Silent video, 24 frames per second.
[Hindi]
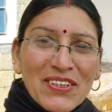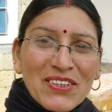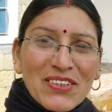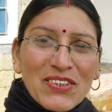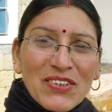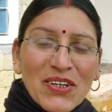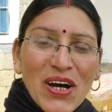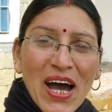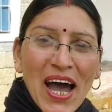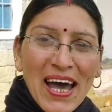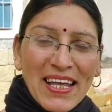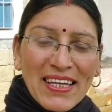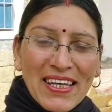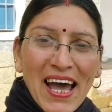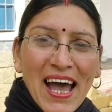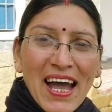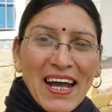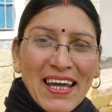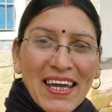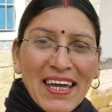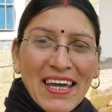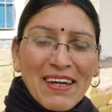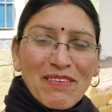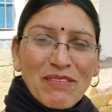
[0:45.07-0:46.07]
तो आज आ
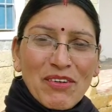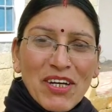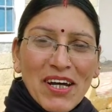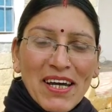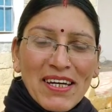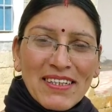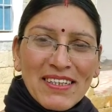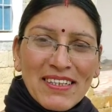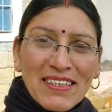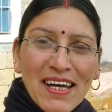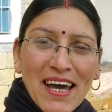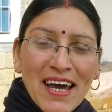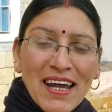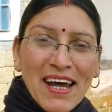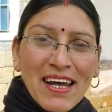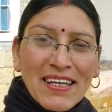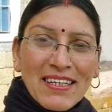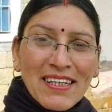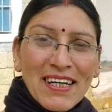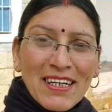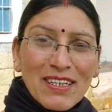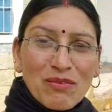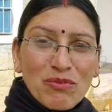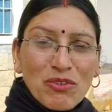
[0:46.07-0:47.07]
गए हैं मेरा इंतज़ार
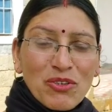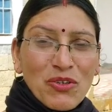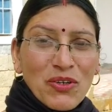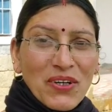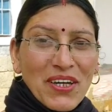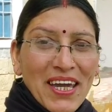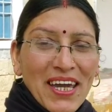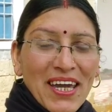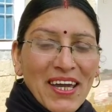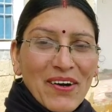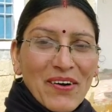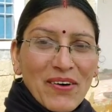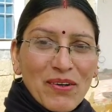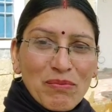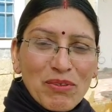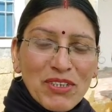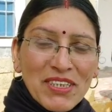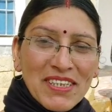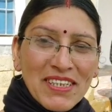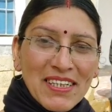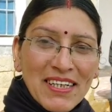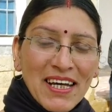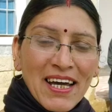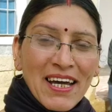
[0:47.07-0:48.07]
आज ख़त्म हो गया है और
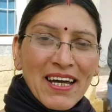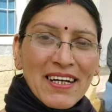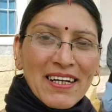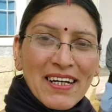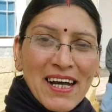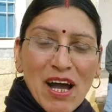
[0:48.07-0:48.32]
मिस्त्री ना